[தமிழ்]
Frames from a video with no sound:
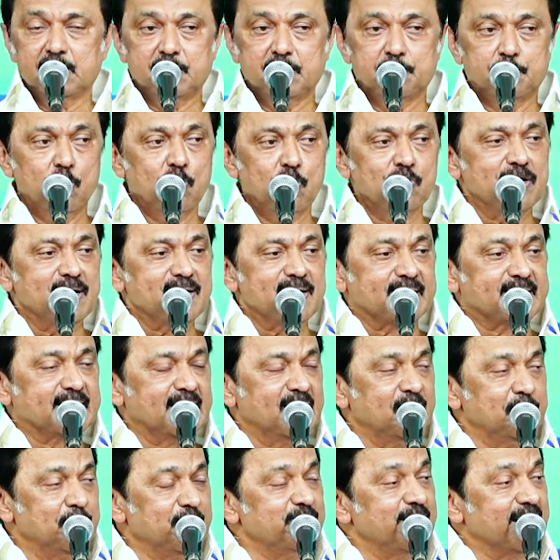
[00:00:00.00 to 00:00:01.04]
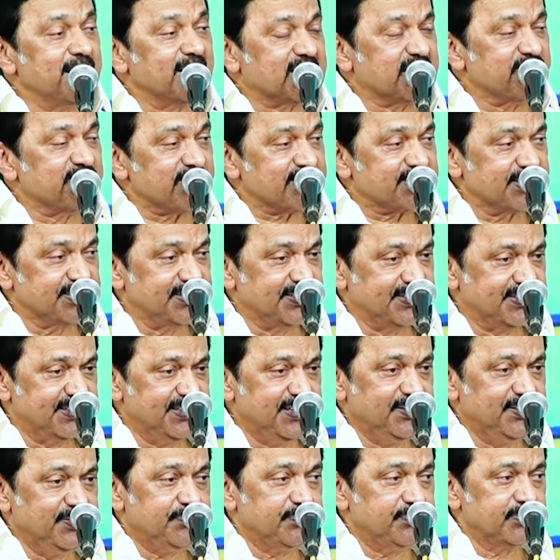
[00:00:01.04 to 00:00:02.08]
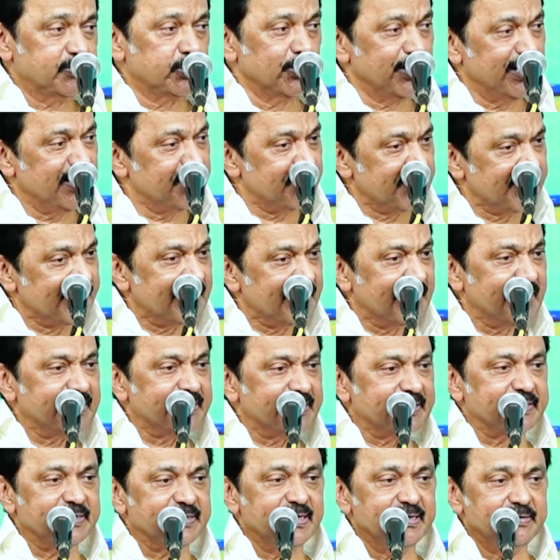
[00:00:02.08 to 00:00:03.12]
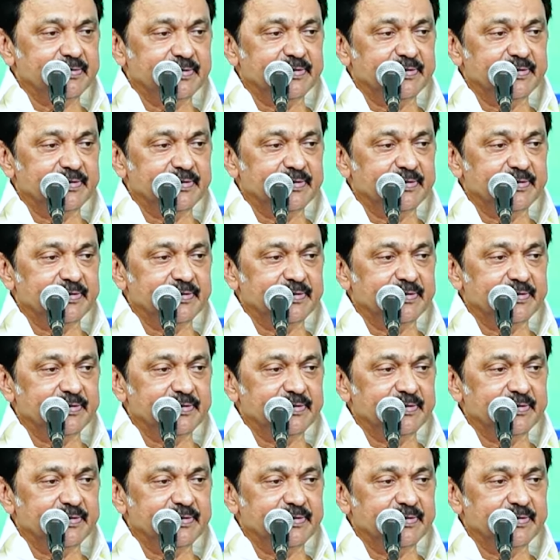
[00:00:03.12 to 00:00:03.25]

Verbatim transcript: பூங்காக்கள் மின்விளக்கு வசதிகள் துணை மின் நிலையங்கள்